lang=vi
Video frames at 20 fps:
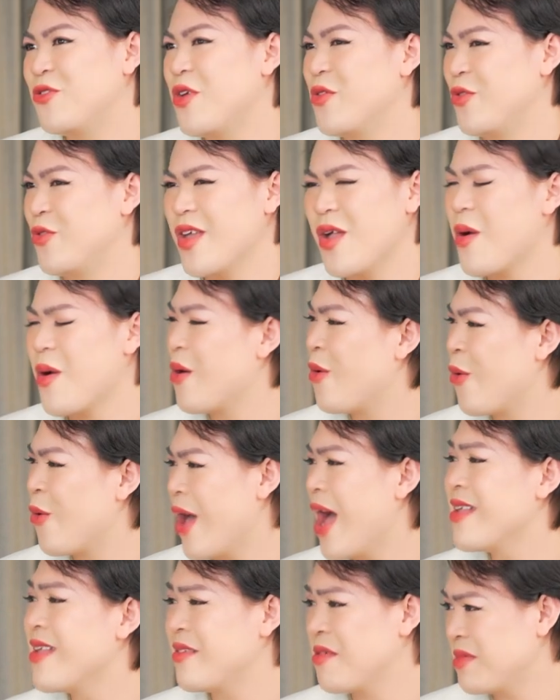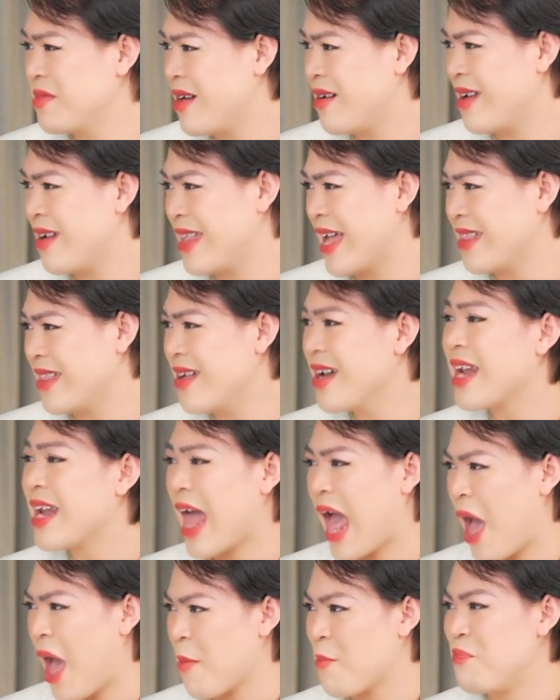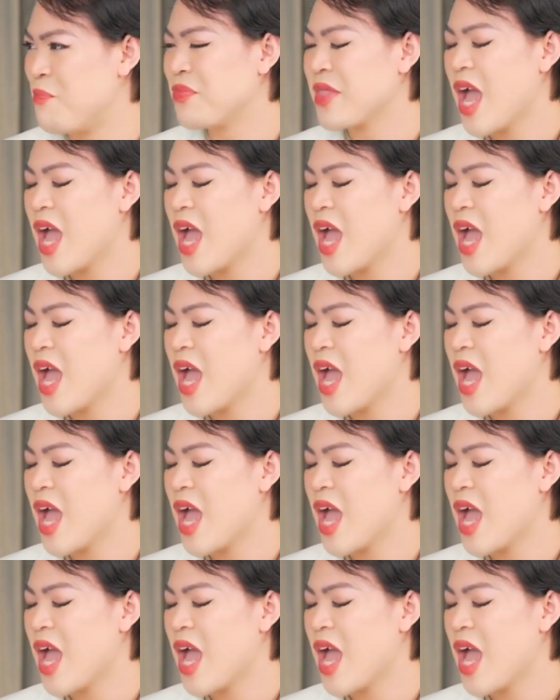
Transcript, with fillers: chuyện duy nhất hoàng hối hận trong đời là đã từng làm